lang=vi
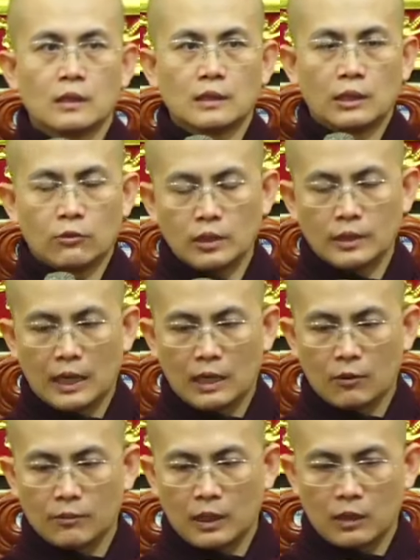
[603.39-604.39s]
Nếu người
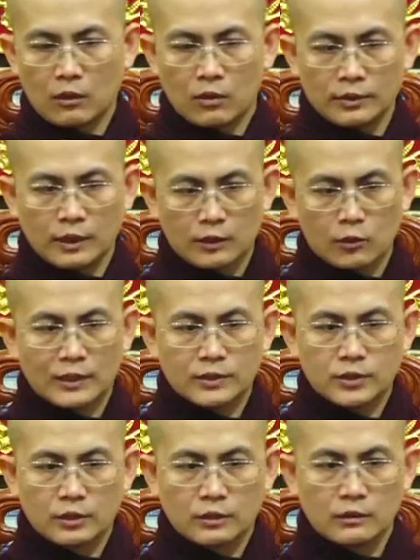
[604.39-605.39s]
nào mà có thể đoạn
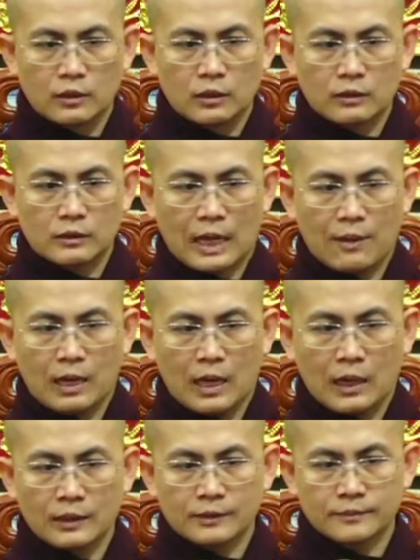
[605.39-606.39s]
trừ được tham
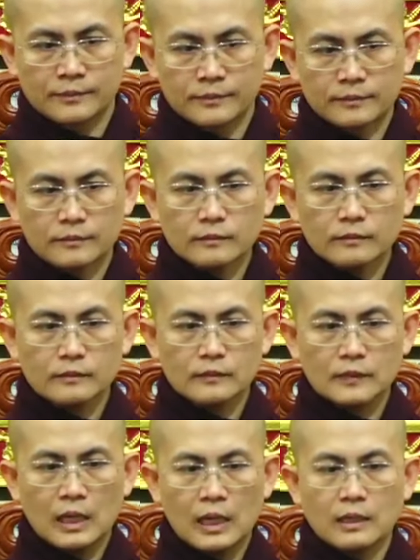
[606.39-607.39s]
ái
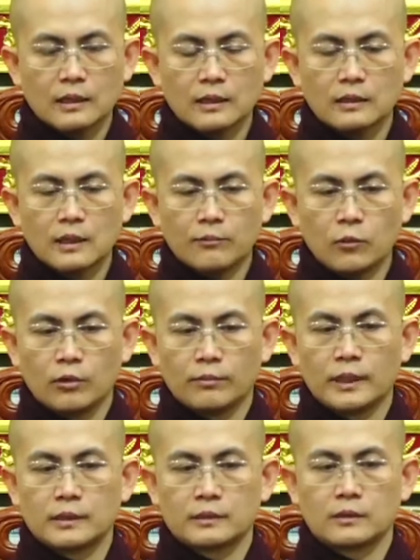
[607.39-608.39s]
hay cái tâm của
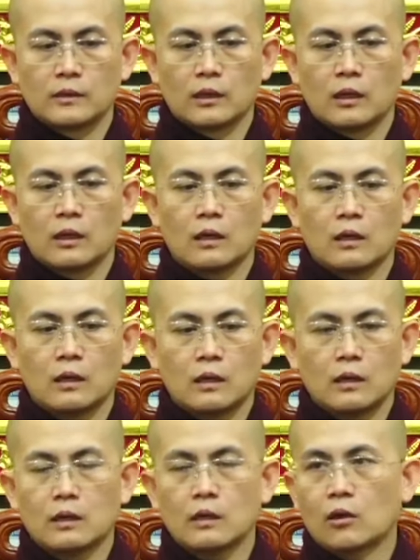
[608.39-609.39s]
mình nó
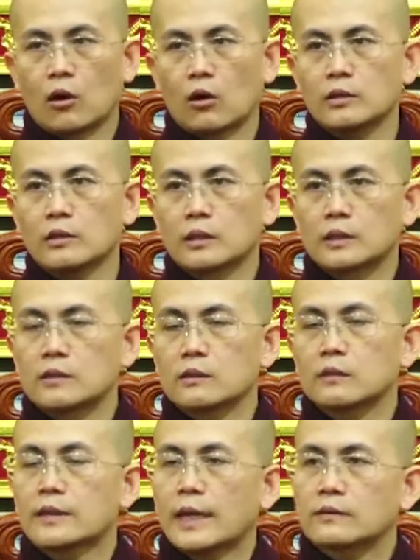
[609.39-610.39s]
có được cái
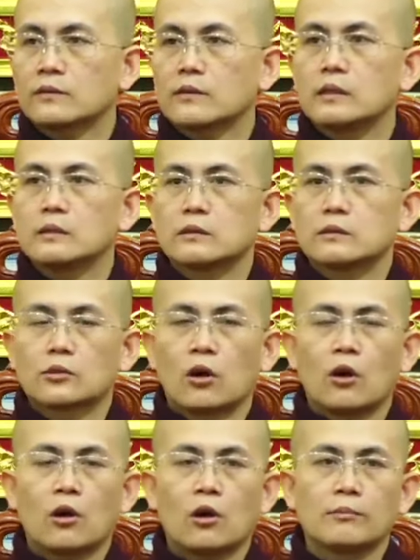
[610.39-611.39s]
sự thanh tịnh
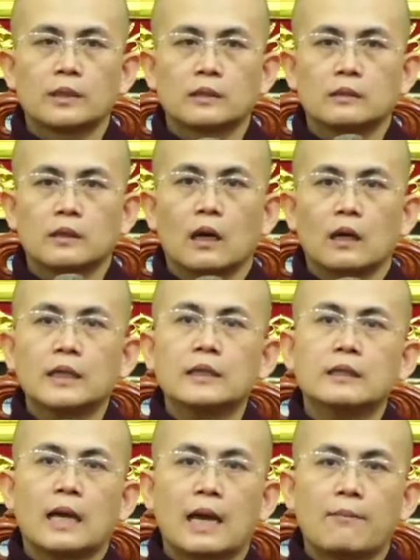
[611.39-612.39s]
do mình uh, ít
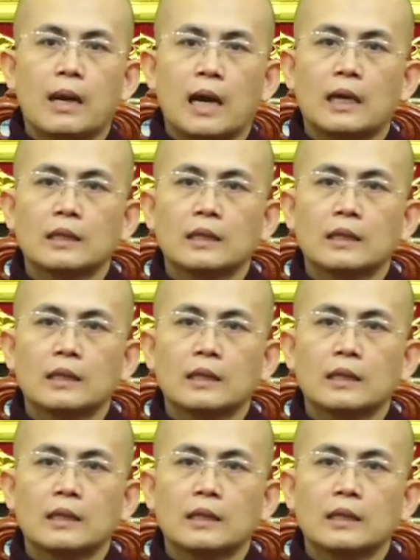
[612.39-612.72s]
tham ái